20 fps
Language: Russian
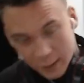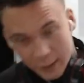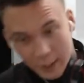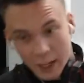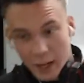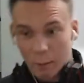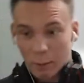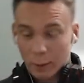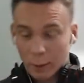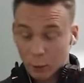
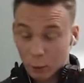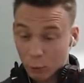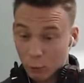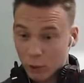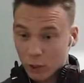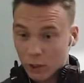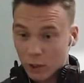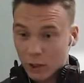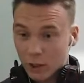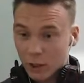я
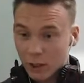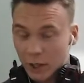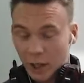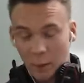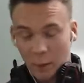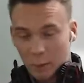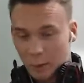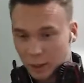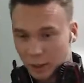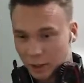обосрусь,
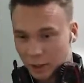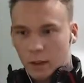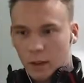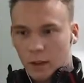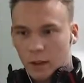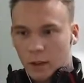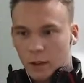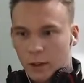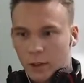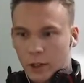я пидор.
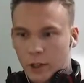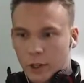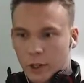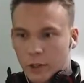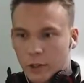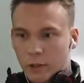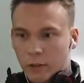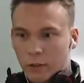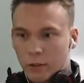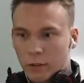
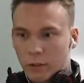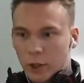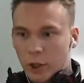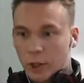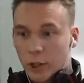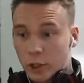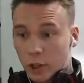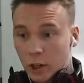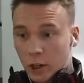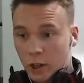Чекайте.
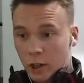Чекайте.